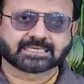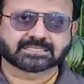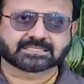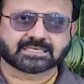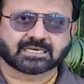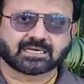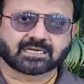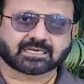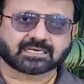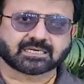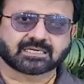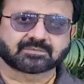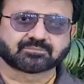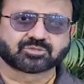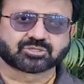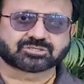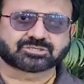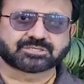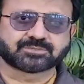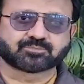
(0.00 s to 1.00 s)
देखिए
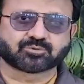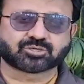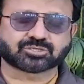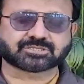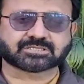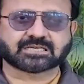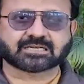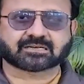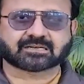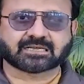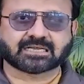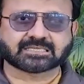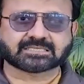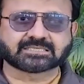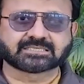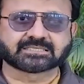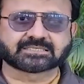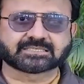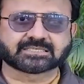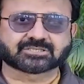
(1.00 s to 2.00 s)
झारखंड मुक्ति मोर्चा
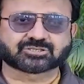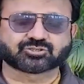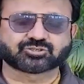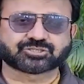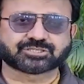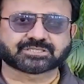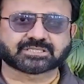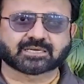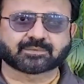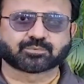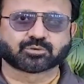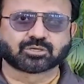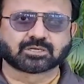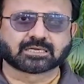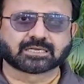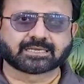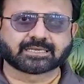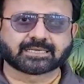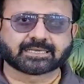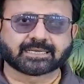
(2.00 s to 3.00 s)
राजनीतिक सुचिता
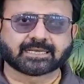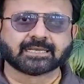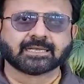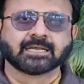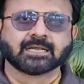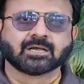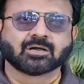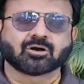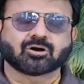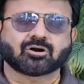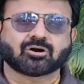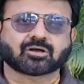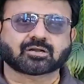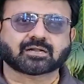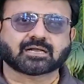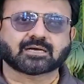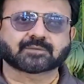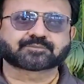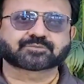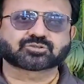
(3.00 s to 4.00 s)
भूल गई है
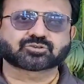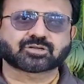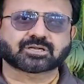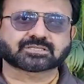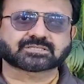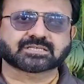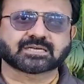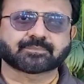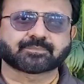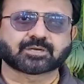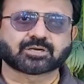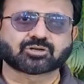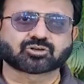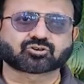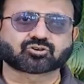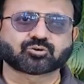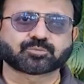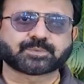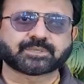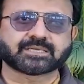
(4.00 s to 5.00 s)
और अब सुरक्षा
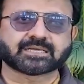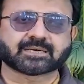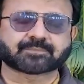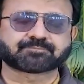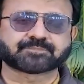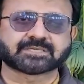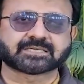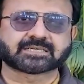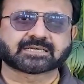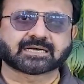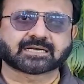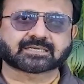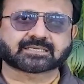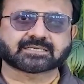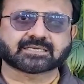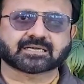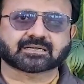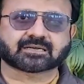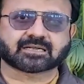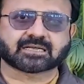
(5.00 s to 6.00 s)
बलों को भी अपनी
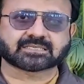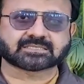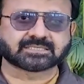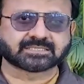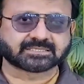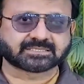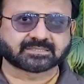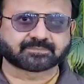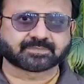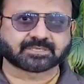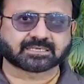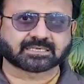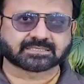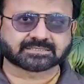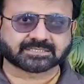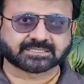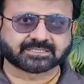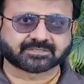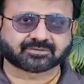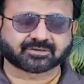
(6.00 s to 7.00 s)
घटिया राजनीति में
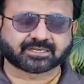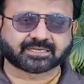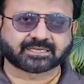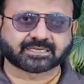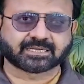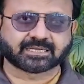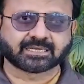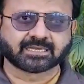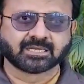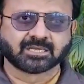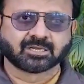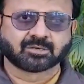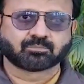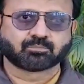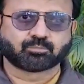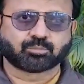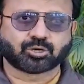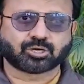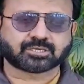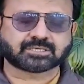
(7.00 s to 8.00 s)
घसीट रही है
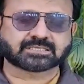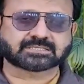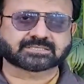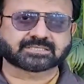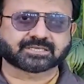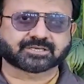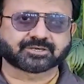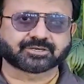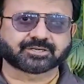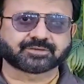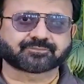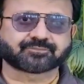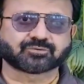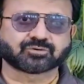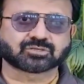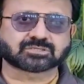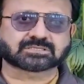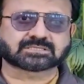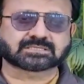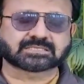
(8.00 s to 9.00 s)
बॉर्डर सिक्योरिटी
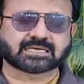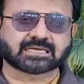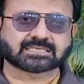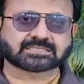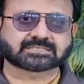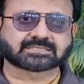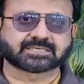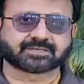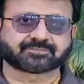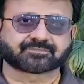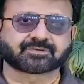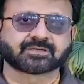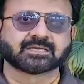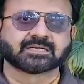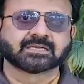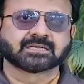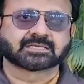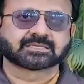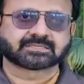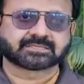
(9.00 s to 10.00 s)
फोर्स ना
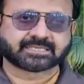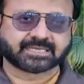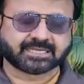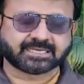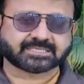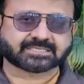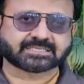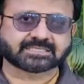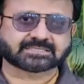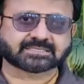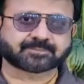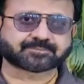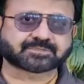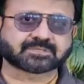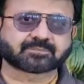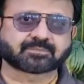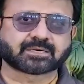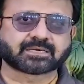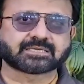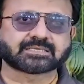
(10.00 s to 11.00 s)
सिर्फ देश की
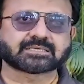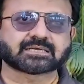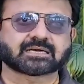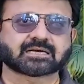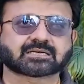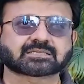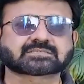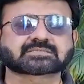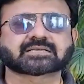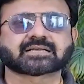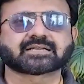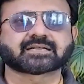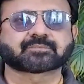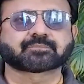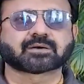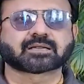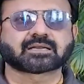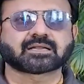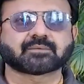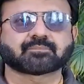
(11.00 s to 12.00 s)
सबसे बड़ी
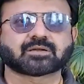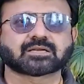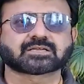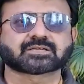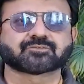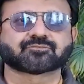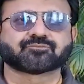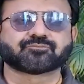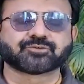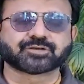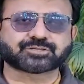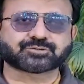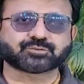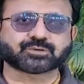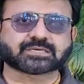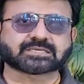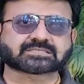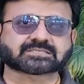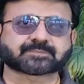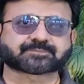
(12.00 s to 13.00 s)
अर्धसैनिक बल है बल्कि
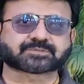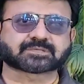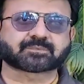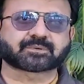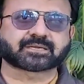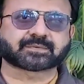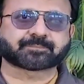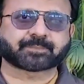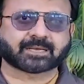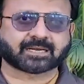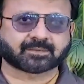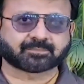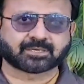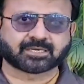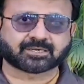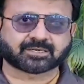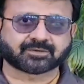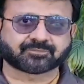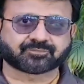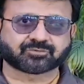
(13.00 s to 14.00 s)
विश्व की सबसे बड़ी
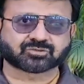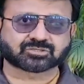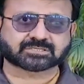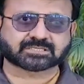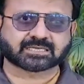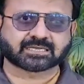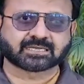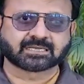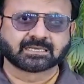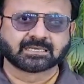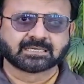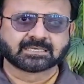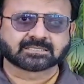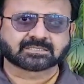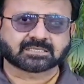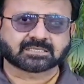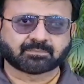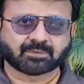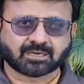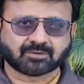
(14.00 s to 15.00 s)
पैरामिलिट्री फोर्स है
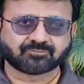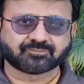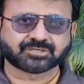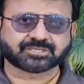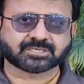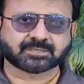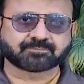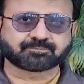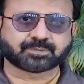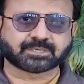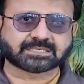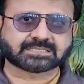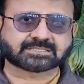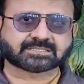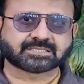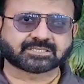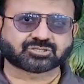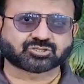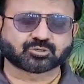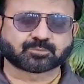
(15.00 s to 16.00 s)
तमाम विषम
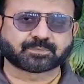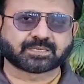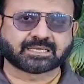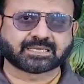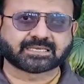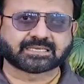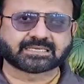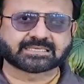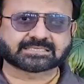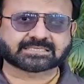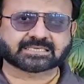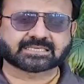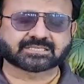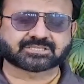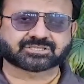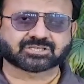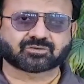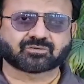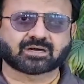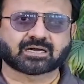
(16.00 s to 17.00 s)
परिस्थितियों में
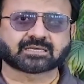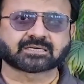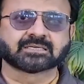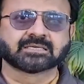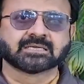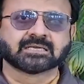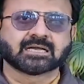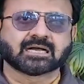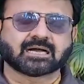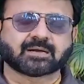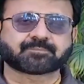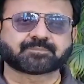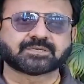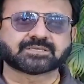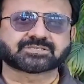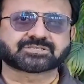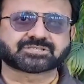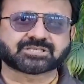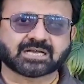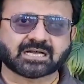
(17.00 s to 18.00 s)
इसके जवान
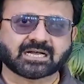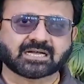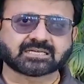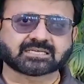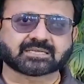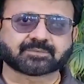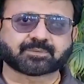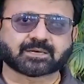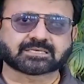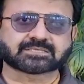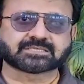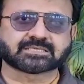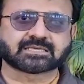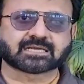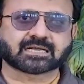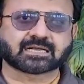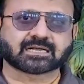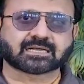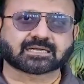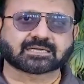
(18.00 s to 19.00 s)
अपनी जान की बाजी
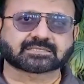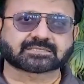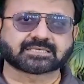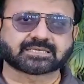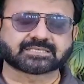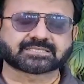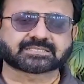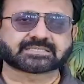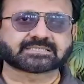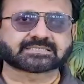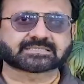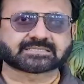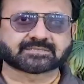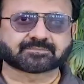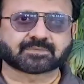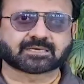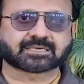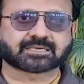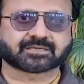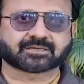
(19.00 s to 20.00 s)
लगाकर देश की
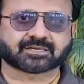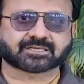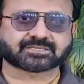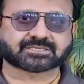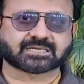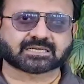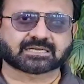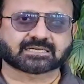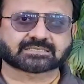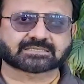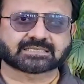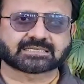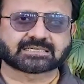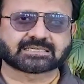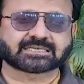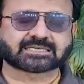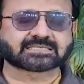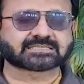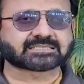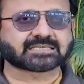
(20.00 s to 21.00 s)
सीमा की रक्षा करते
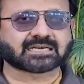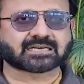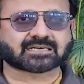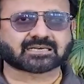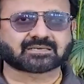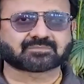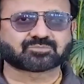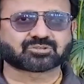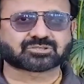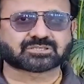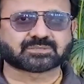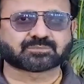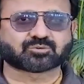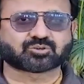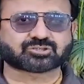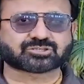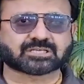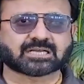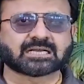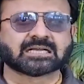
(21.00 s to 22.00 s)
हैं लेकिन झारखंड मुक्ति
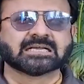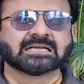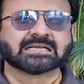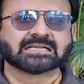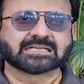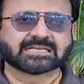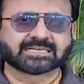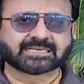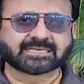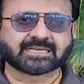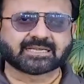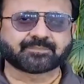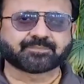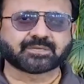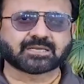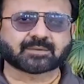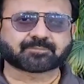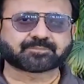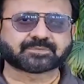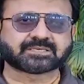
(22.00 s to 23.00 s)
मोर्चा इन्हें
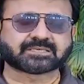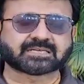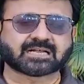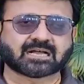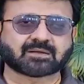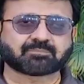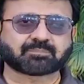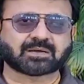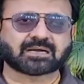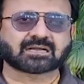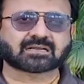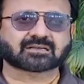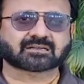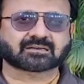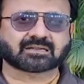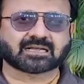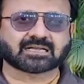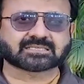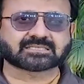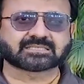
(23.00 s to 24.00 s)
भी अपनी नापाक
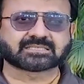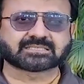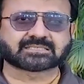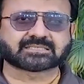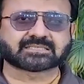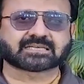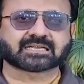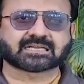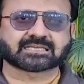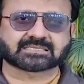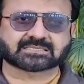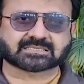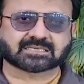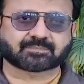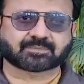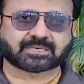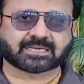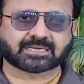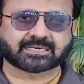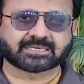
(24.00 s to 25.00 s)
राजनीति का
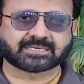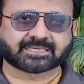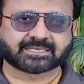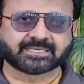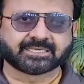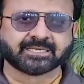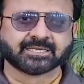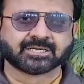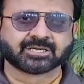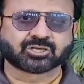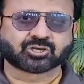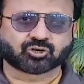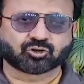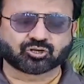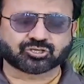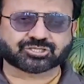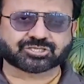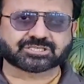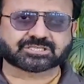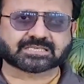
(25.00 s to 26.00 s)
हिस्सा बनाने की
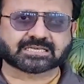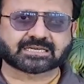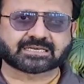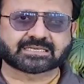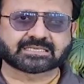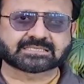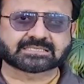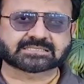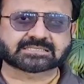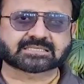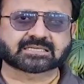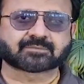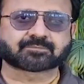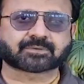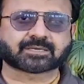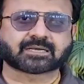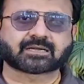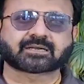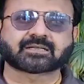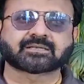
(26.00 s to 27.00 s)
कोशिश करिए जिसकी हम
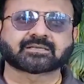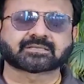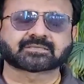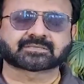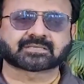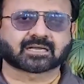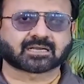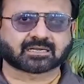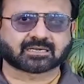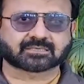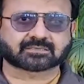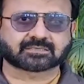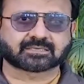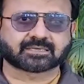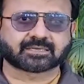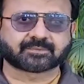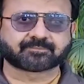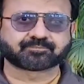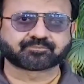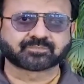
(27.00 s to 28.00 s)
कड़ी निंदा करते
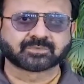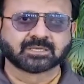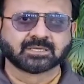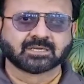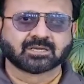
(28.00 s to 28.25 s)
हैं